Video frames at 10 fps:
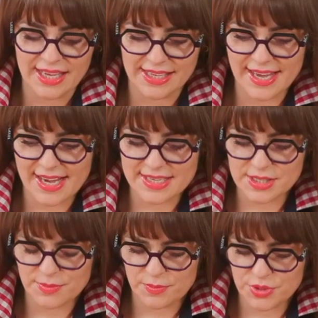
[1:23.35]
Ja
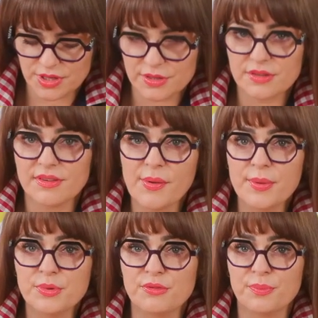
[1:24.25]
sobie
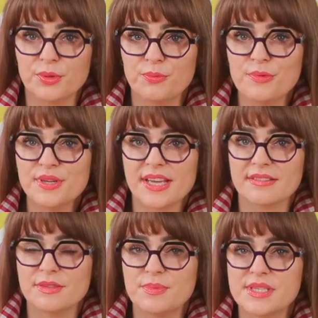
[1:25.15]
przygotowałam tu w podpunktach
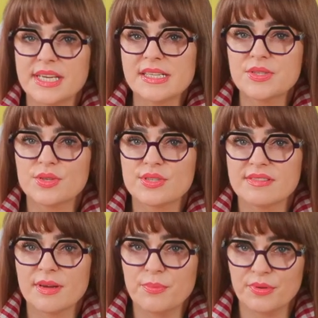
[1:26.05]
wypisane, co chcę
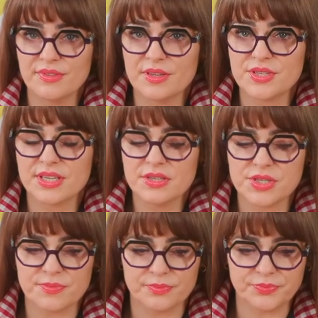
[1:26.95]
Wam powiedzieć.